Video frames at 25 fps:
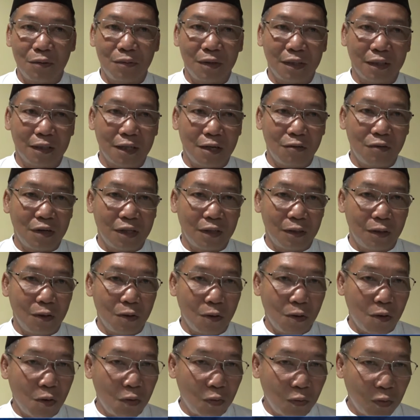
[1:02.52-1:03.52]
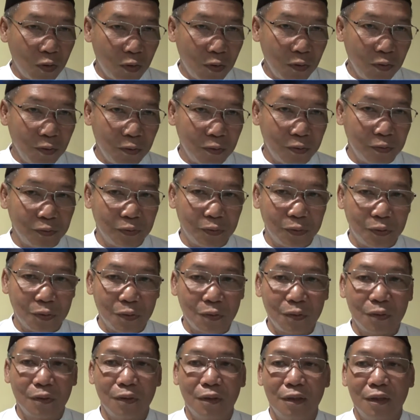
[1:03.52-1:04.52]
kawan-kawan Longgowo
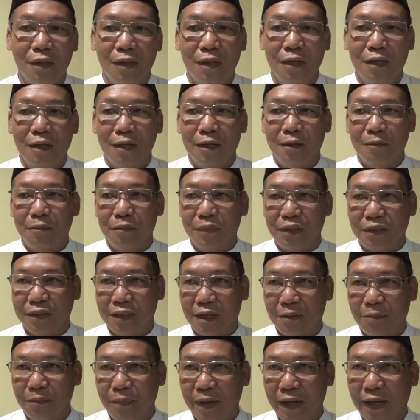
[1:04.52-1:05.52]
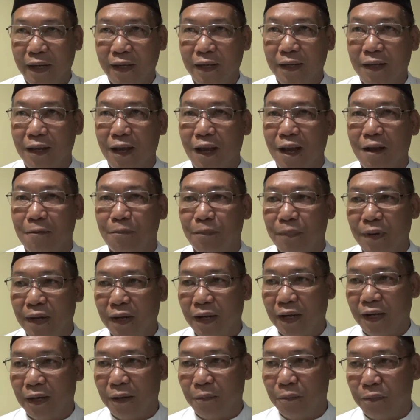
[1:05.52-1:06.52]
untuk mencapai
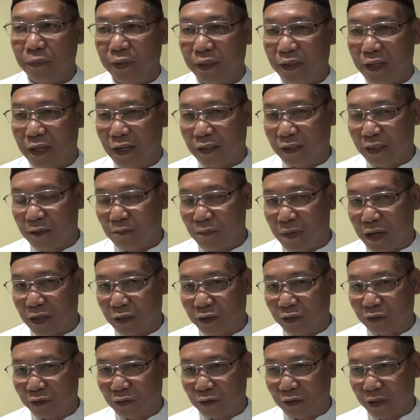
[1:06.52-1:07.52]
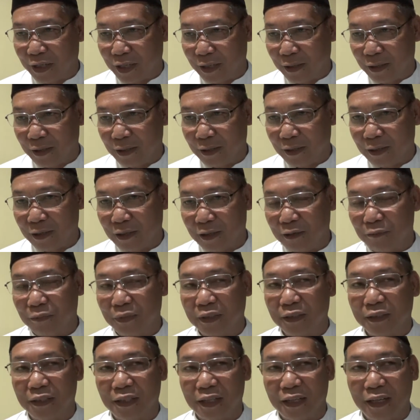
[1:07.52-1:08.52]
apa yang dimaksud oleh
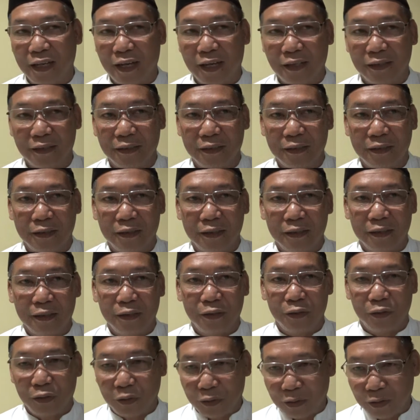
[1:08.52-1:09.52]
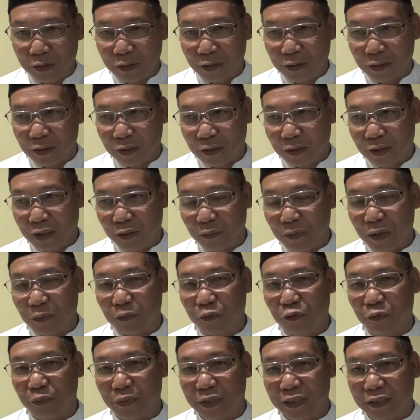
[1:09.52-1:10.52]
kementerian 50%
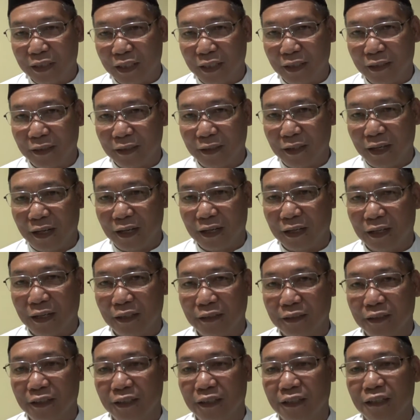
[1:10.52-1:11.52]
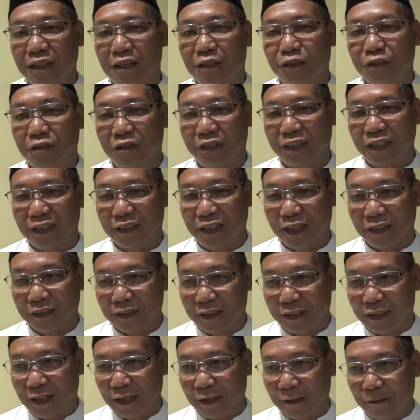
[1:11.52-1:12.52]
akan
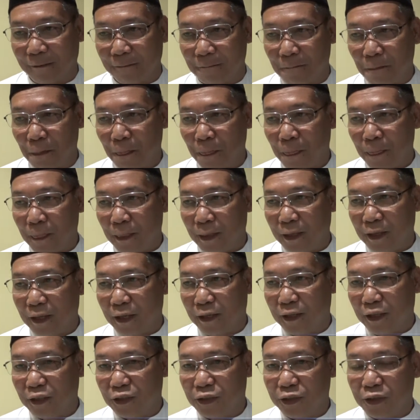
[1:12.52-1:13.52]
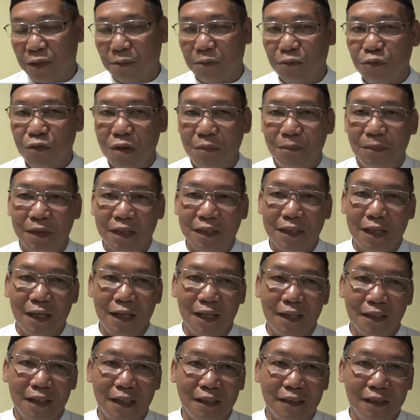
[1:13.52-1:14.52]
direasionalisasikan. Jadi semua
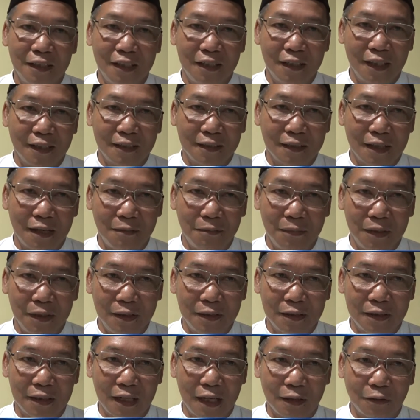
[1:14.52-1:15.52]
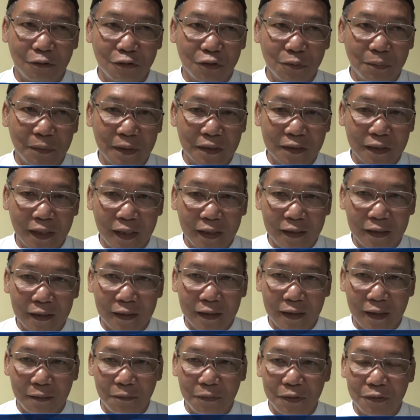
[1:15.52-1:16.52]
perjalanan dinas kami 100%
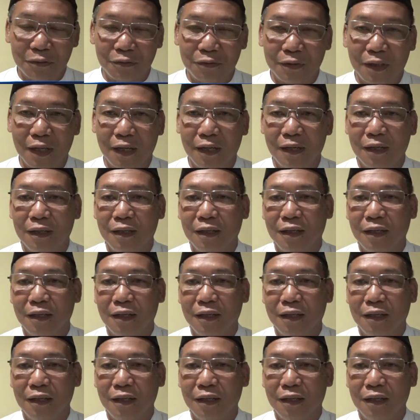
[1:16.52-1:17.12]
kami sudah